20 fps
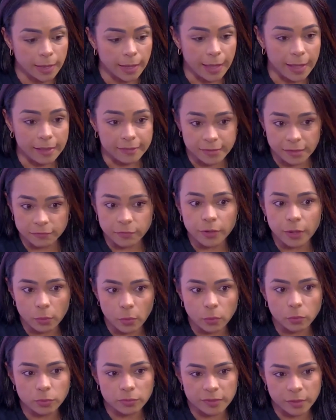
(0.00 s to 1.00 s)
Essa foi a
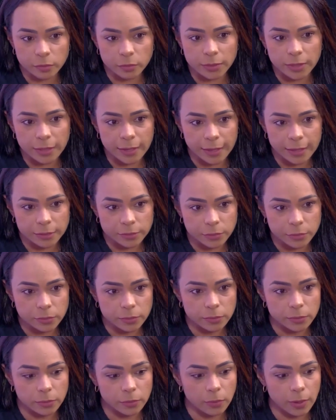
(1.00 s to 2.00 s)
conclusão do inquérito.
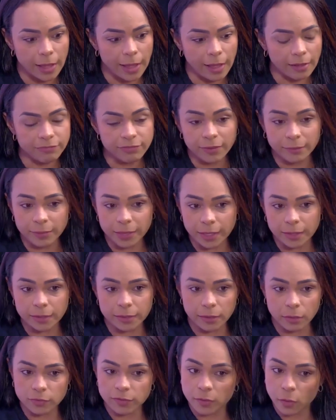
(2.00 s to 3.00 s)
A
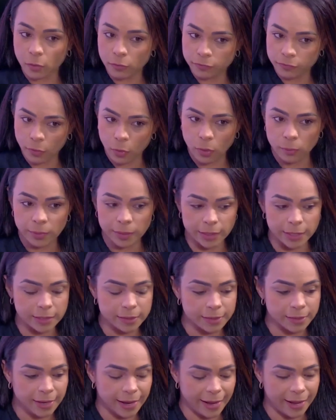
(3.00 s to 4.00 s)
família não se conforma
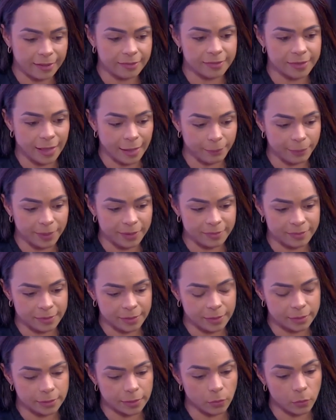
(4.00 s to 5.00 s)
e traz e
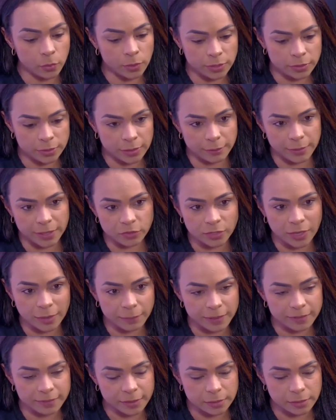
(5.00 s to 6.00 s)
apresenta, o que também já
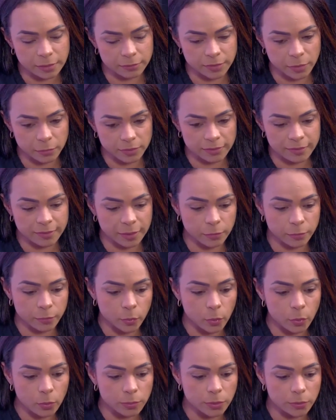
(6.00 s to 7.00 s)
apresentamos ao Ministério
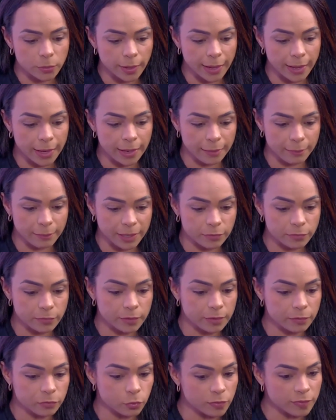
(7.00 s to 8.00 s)
Público,
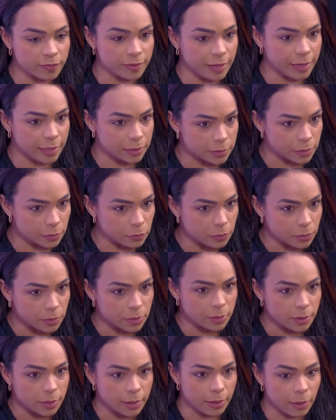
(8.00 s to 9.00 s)
elementos que sustentam
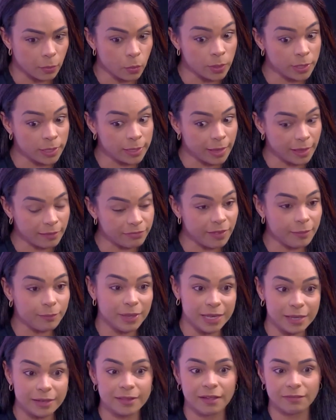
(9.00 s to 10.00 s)
o que a
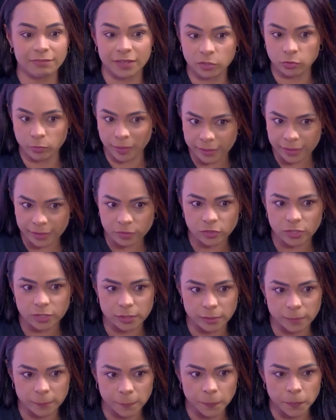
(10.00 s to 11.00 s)
família da vítima
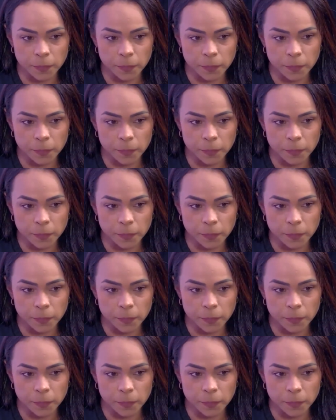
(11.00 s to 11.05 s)
acredita.